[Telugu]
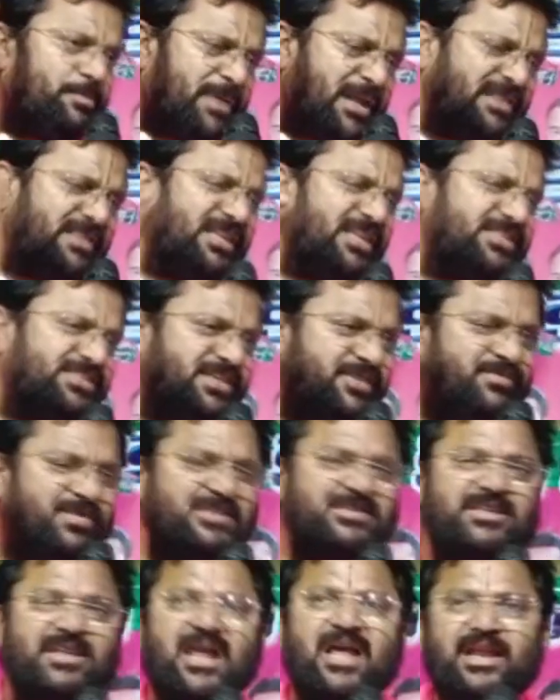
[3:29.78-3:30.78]
ప్రతి
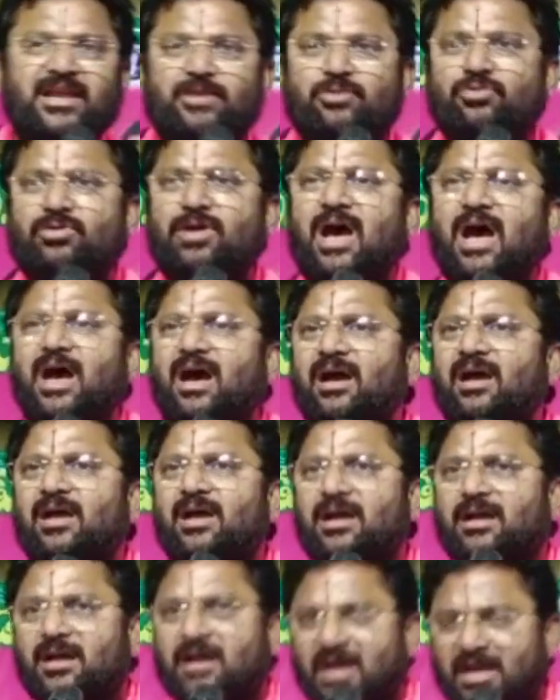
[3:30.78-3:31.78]
సంవత్సరానికి కూడా
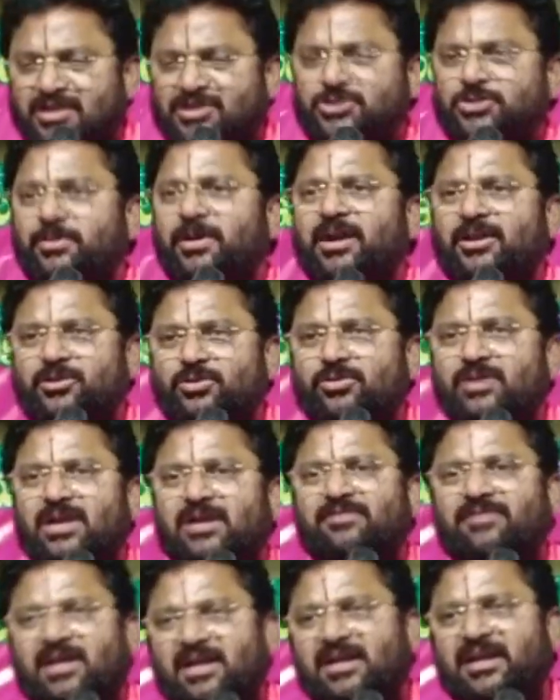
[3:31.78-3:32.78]
ఖర్చు
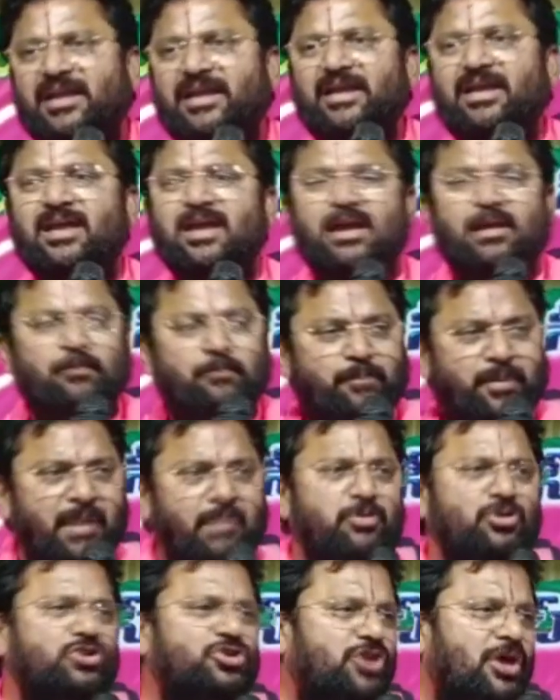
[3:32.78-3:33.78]
పెడుతున్నటువంటి
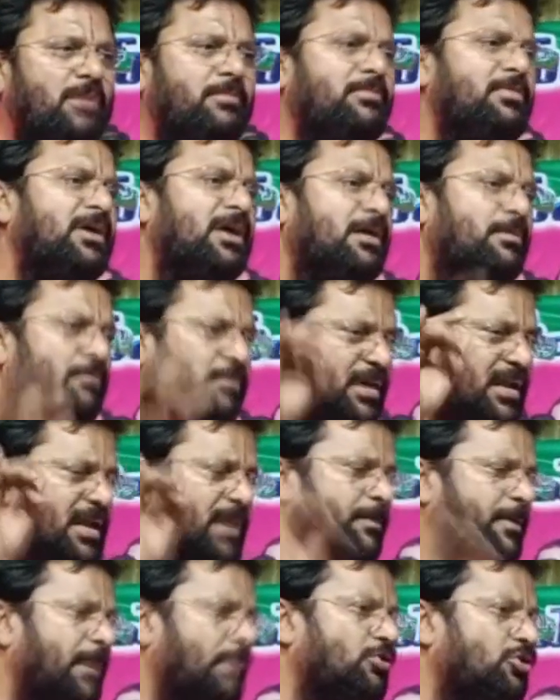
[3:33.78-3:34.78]
ప్రభుత్వం మన
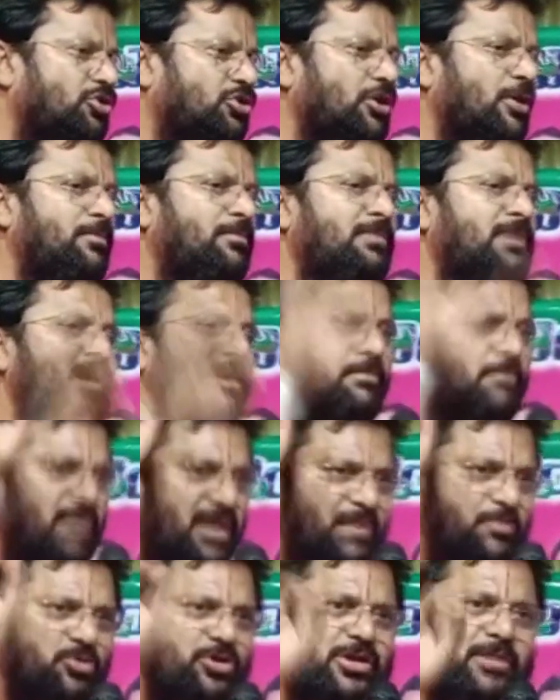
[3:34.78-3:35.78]
ప్రభుత్వం
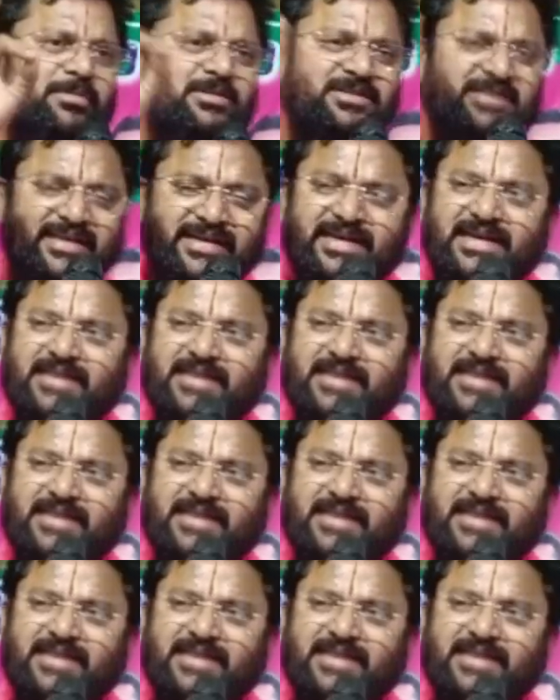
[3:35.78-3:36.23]
మన ముఖ్యమంత్రి